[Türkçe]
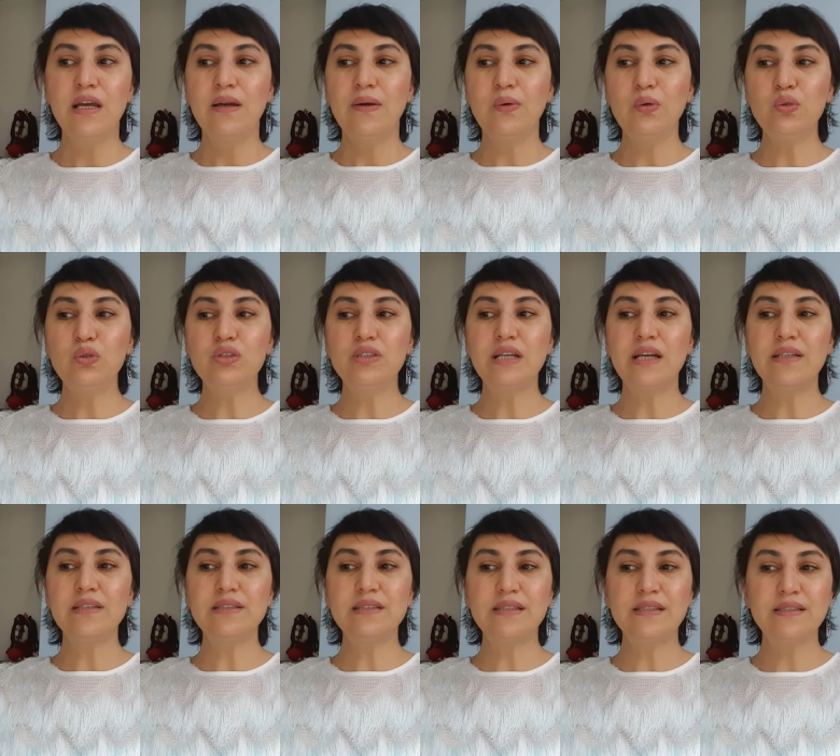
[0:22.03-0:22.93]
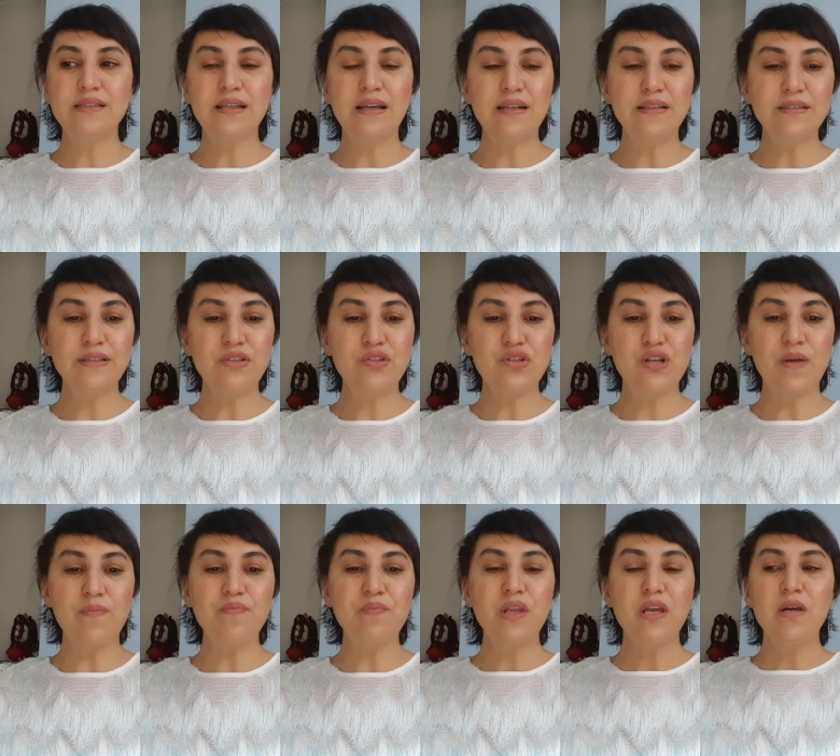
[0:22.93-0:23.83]
O yüzden sizden
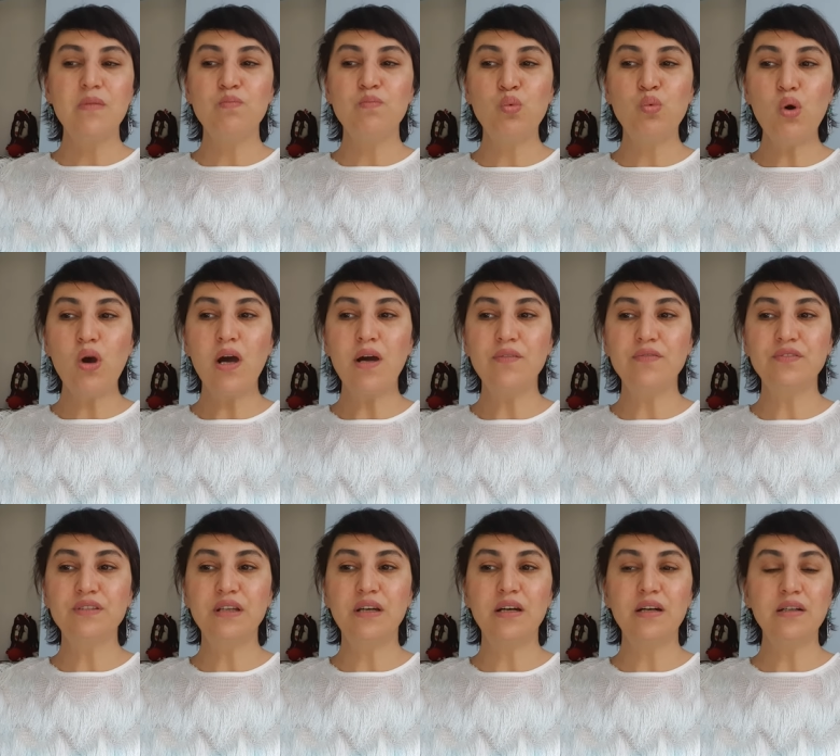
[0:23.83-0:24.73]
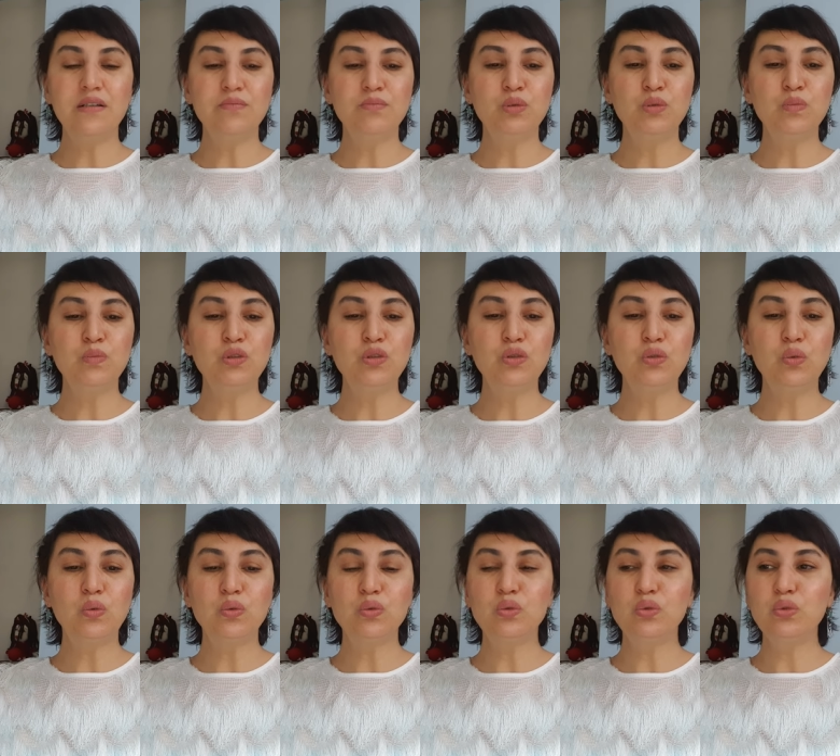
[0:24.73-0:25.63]
ricam bu hafta mümkün
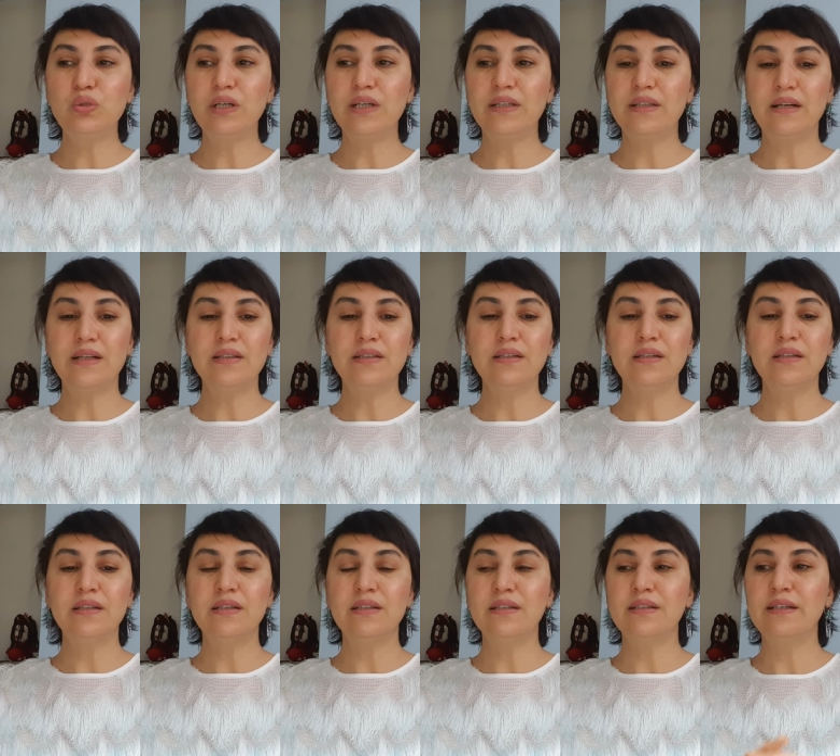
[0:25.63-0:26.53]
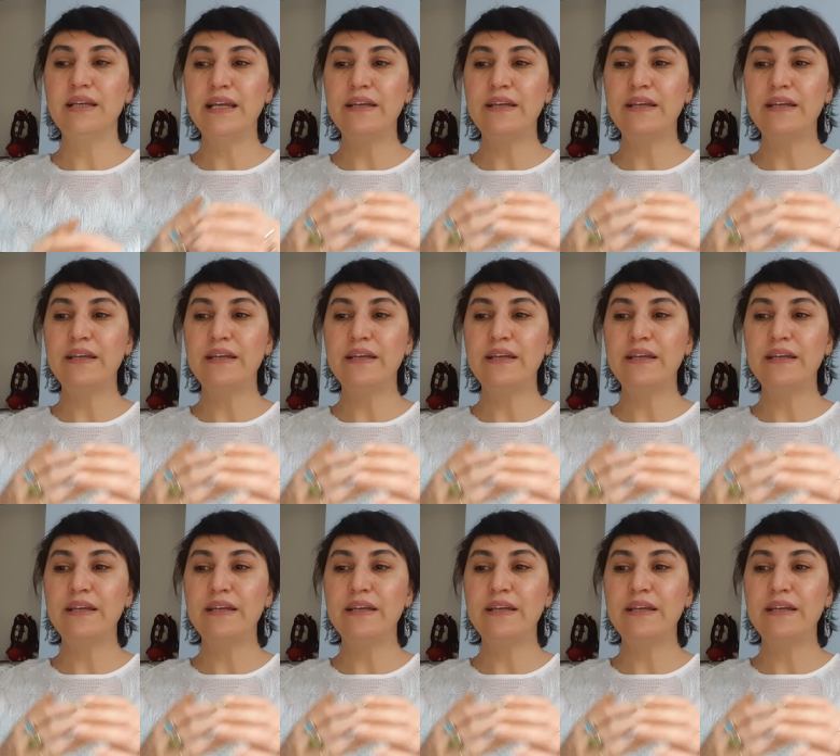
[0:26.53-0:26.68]
olduğu kadar e,